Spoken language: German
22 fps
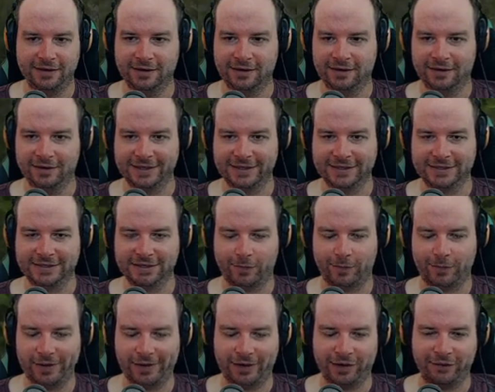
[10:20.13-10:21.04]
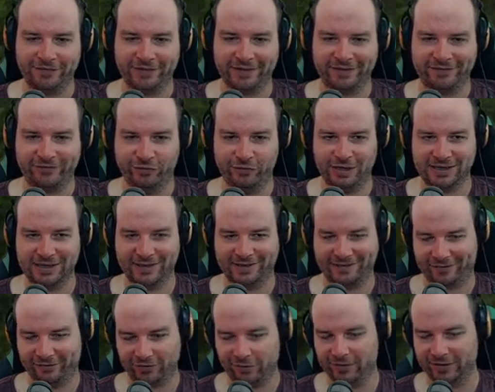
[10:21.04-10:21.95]
äh, Doppellauf natürlich, ist
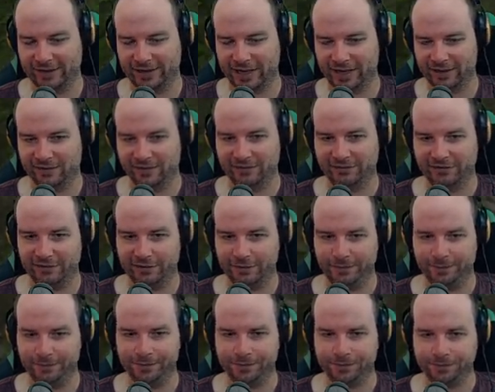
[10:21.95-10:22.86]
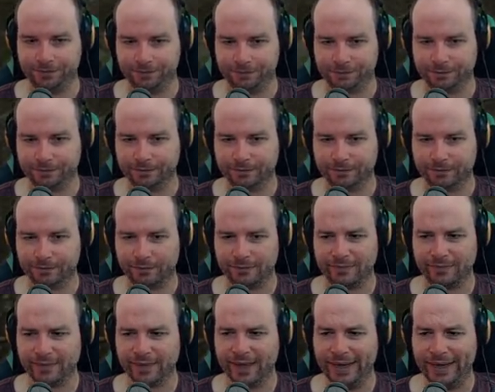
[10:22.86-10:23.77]
natürlich auch eine geile Waffe.
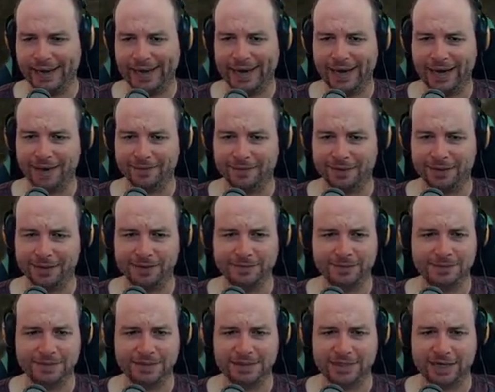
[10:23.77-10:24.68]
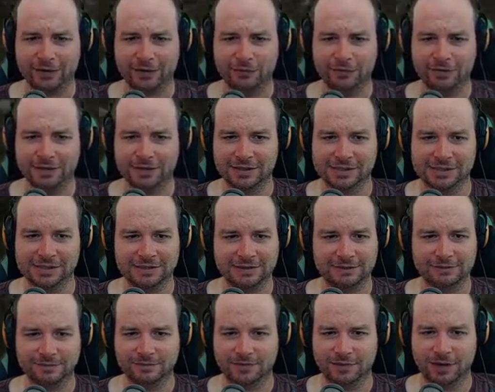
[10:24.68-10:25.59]
Aber die 300,
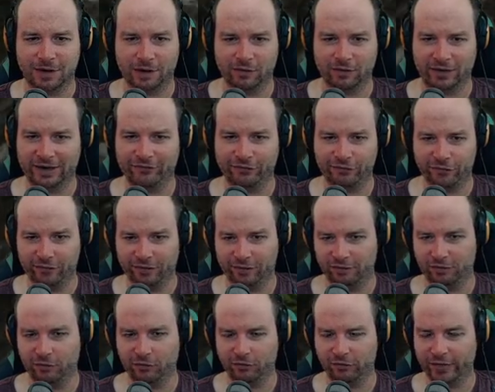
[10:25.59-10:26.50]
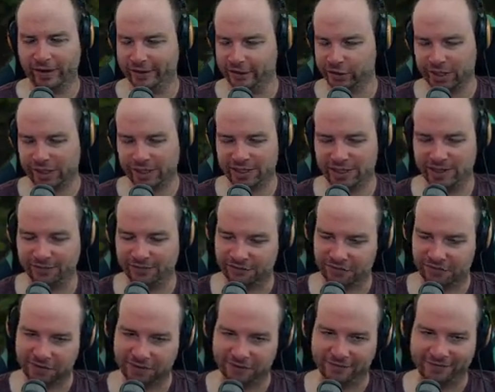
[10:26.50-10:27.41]
auch gerade für Long Range halten, einfach
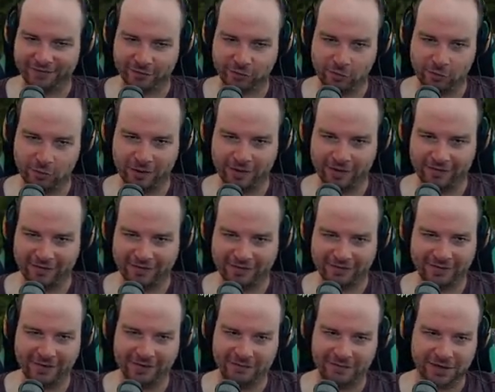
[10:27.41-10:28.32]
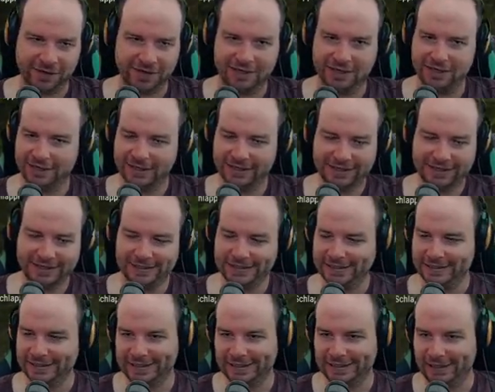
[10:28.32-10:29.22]
weil er einen Scope hast, ist die einfach
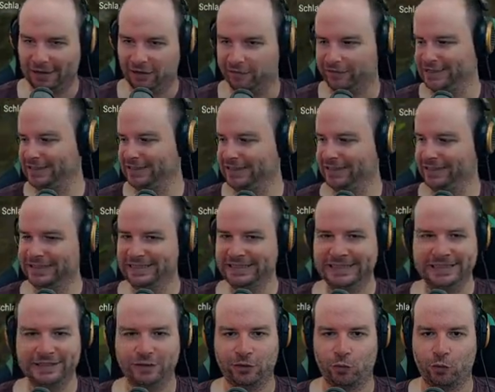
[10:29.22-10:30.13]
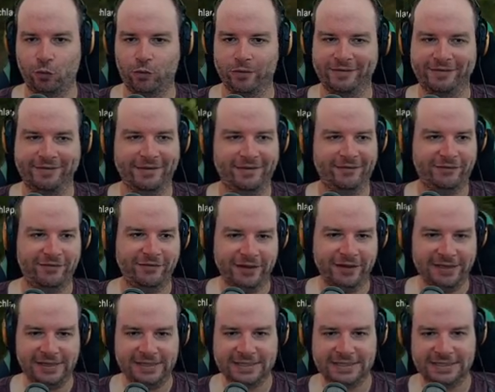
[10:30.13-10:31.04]
auf die
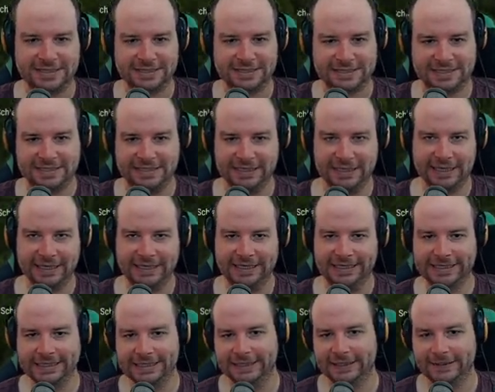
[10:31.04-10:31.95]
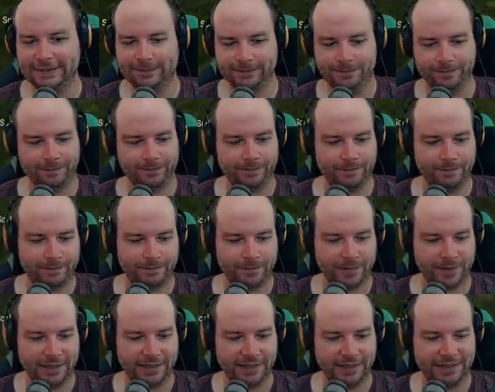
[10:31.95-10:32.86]
Großwildtiere hier
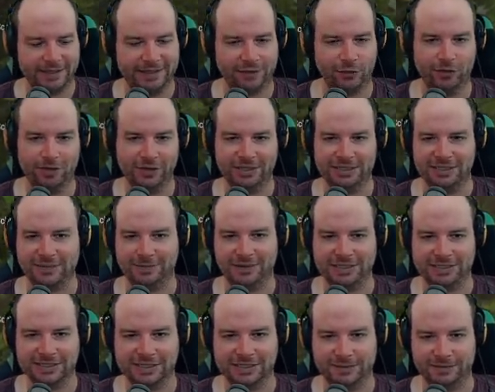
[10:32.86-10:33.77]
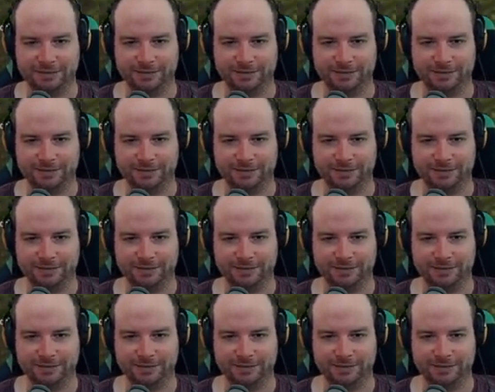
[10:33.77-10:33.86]
deutlich besser